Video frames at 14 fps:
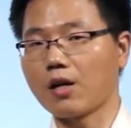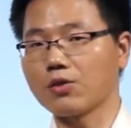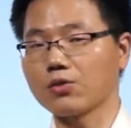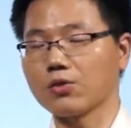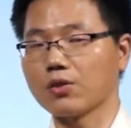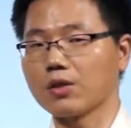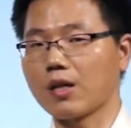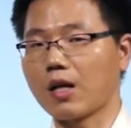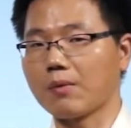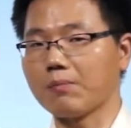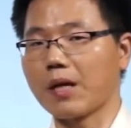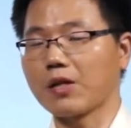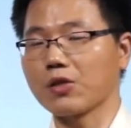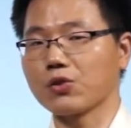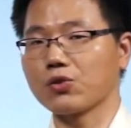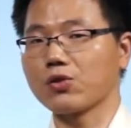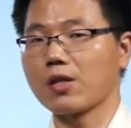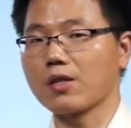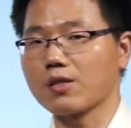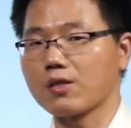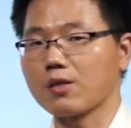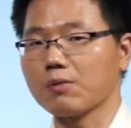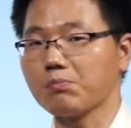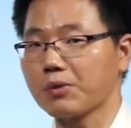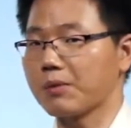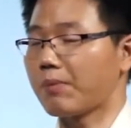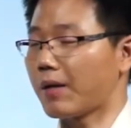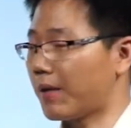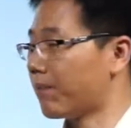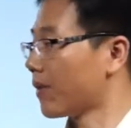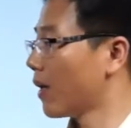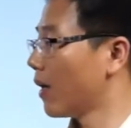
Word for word: 使得他们两个之间进行匹配。